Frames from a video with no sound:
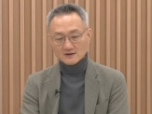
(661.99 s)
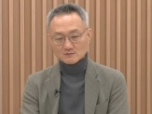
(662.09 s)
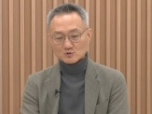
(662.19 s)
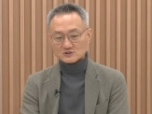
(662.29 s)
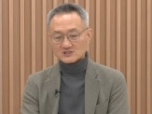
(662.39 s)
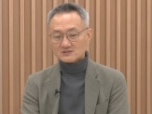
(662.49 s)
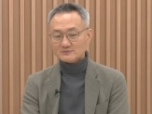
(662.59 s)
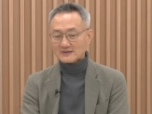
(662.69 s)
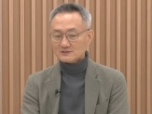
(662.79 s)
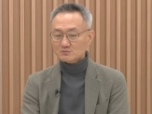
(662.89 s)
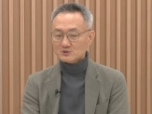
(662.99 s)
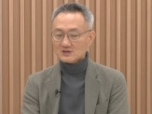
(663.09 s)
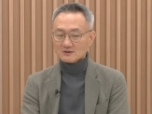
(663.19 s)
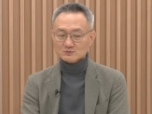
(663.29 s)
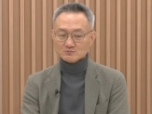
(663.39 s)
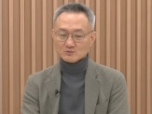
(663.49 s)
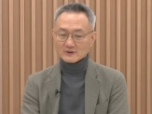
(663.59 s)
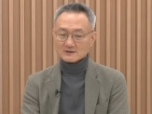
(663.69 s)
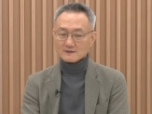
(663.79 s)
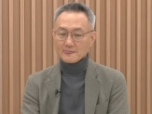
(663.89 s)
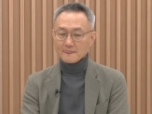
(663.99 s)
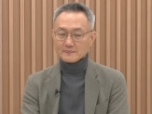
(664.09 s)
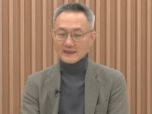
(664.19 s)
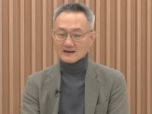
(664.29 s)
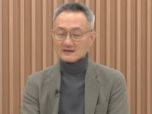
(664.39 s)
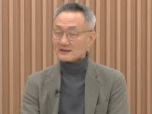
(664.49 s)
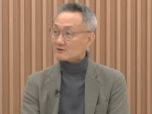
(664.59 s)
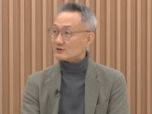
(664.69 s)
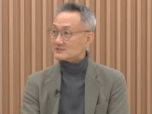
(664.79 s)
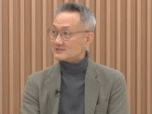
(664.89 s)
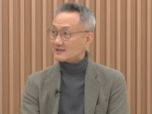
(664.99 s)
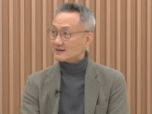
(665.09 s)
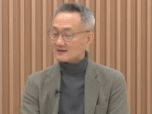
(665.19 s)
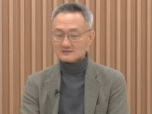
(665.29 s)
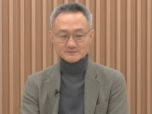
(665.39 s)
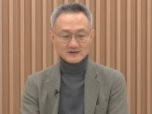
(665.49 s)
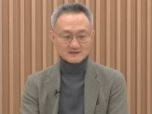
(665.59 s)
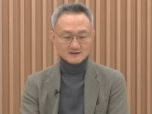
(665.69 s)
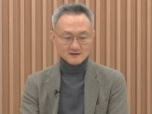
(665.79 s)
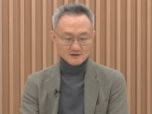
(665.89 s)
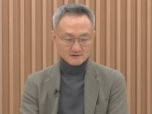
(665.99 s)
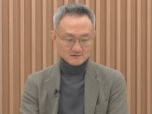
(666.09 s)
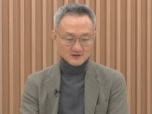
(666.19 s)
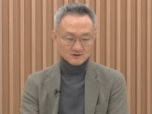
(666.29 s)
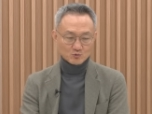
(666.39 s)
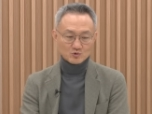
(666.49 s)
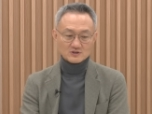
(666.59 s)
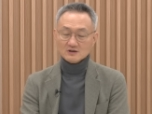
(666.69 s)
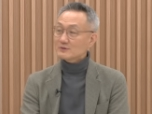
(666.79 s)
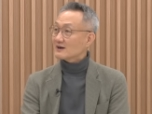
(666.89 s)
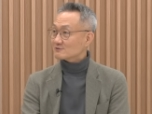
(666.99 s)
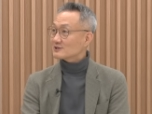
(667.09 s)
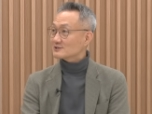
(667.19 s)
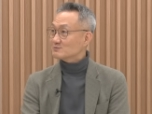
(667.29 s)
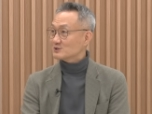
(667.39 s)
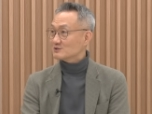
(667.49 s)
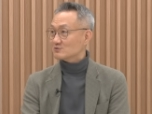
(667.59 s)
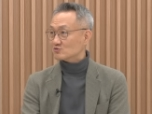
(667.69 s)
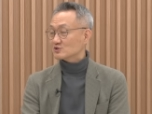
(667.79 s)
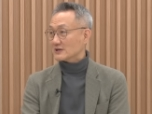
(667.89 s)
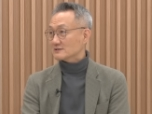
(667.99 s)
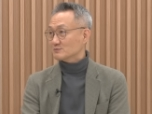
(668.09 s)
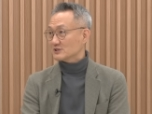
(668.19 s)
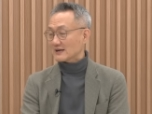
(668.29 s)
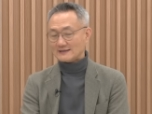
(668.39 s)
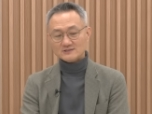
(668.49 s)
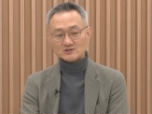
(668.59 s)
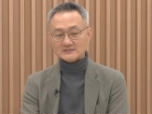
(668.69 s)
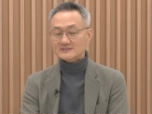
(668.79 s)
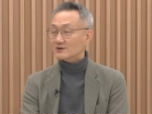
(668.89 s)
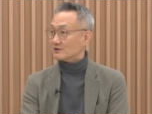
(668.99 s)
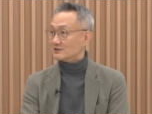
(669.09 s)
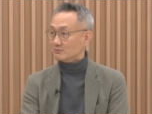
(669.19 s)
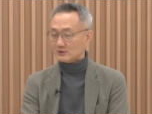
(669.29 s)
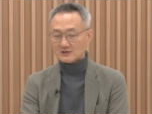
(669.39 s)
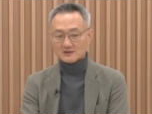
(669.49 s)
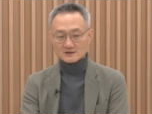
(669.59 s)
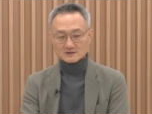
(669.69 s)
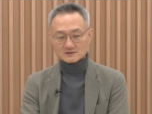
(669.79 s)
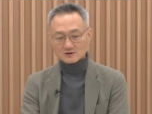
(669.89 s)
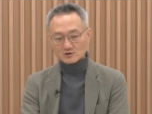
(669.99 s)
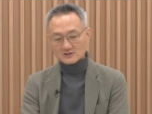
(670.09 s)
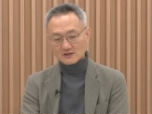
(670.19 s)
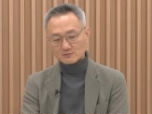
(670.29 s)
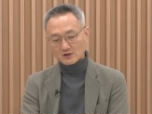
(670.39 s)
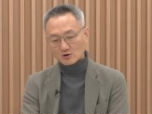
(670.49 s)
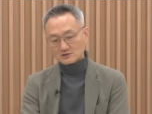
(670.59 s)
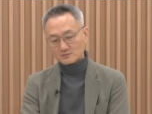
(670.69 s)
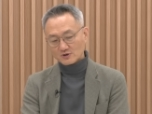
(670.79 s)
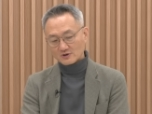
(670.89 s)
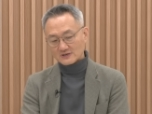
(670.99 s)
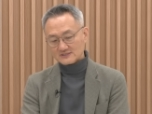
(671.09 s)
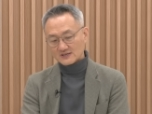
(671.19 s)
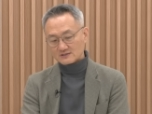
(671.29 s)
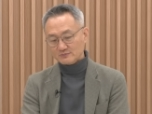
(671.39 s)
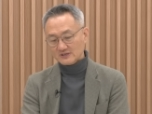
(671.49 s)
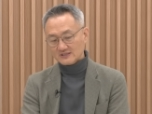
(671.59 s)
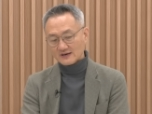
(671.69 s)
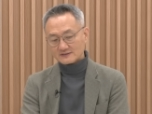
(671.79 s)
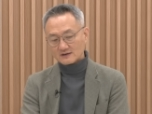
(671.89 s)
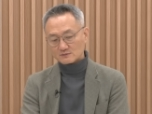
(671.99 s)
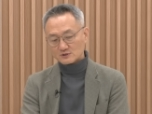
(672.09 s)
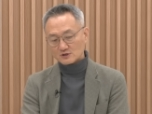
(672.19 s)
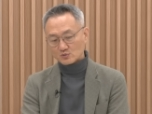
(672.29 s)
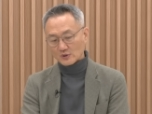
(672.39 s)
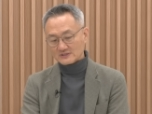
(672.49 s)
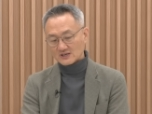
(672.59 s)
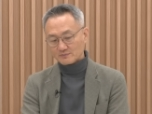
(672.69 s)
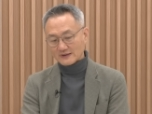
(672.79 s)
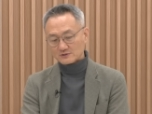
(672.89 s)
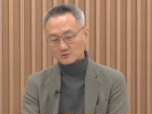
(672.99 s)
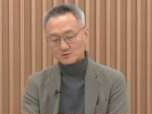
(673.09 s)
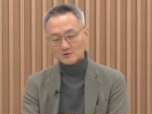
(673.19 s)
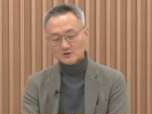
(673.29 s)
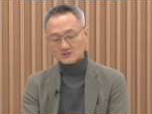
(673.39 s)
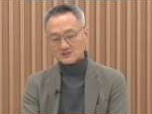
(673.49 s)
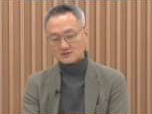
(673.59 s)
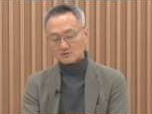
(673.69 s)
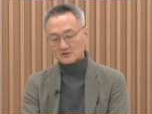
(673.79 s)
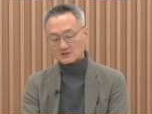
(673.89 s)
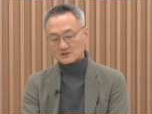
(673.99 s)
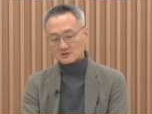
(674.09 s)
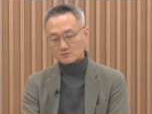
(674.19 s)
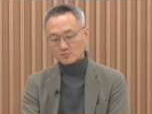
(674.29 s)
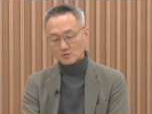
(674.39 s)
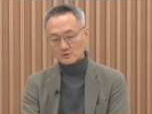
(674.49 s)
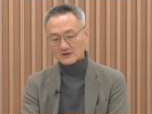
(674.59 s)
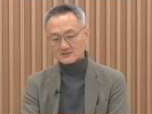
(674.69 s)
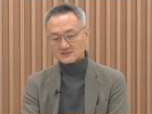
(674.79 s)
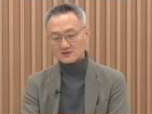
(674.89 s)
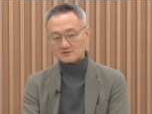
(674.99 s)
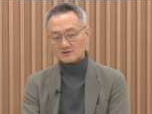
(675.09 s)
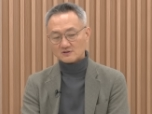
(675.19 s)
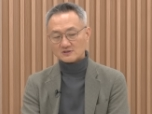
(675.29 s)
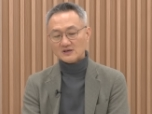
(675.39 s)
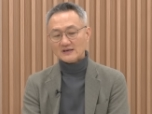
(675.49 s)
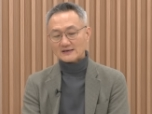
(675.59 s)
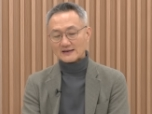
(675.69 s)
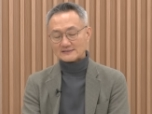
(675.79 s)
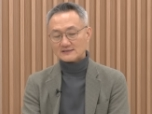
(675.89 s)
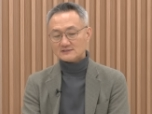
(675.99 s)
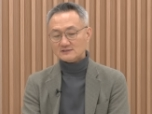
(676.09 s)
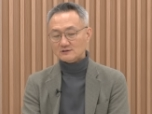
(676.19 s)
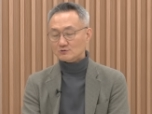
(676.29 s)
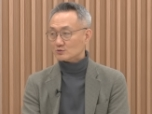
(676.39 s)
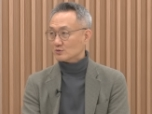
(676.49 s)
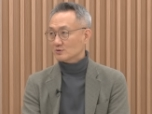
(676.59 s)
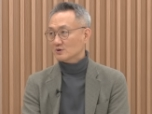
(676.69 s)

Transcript: 뭐 지금 4.7 가면 뭐 막 난리가 날 것 같이 생각하지만 그냥 5월달만 가도 4.7, 6, 4.7 간 적이 있어요 이미 그렇기 때문에 여기서부터 여기까지 이제 금리 인하한다 그러면서 굉장히 빠졌고 실제로 이 폭락을 시켰던 가장 큰 이유도